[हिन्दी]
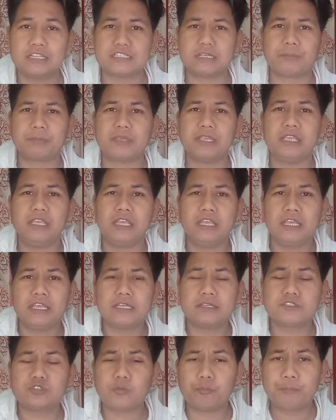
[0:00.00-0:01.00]
जबकि
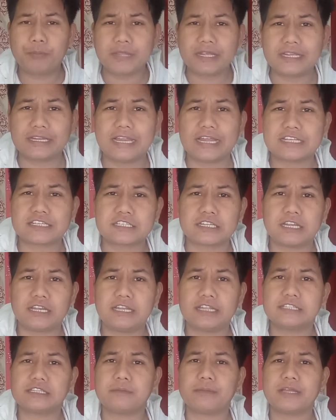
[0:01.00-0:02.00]
जो बिग क्लैश
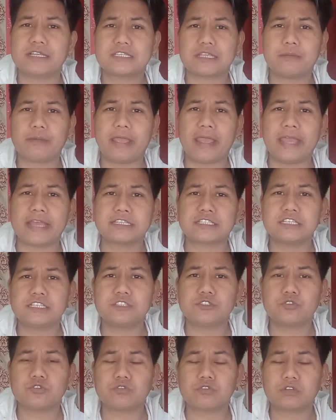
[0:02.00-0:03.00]
चल रहे थे भाई साहब
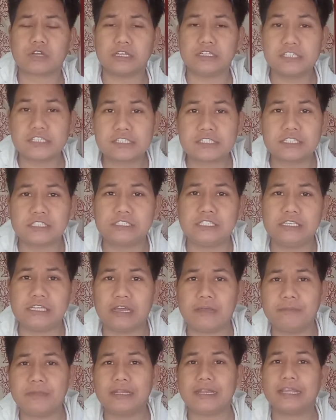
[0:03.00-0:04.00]
ऐसी जो स्थिति
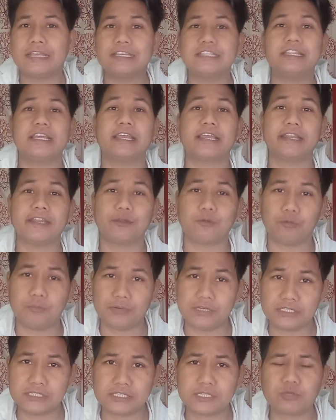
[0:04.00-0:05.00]
हमें नहीं देखने को
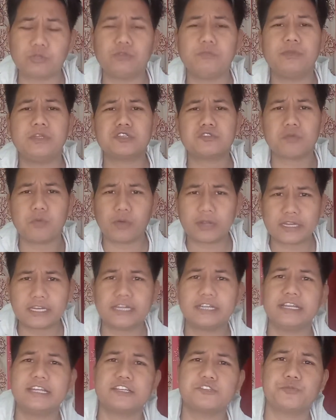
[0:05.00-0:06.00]
मिली थी क्योंकि बीच में
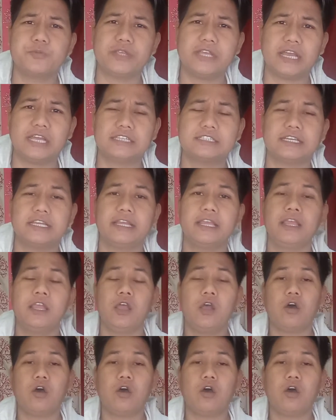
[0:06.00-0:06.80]
वर्किंग डेज भी आए थे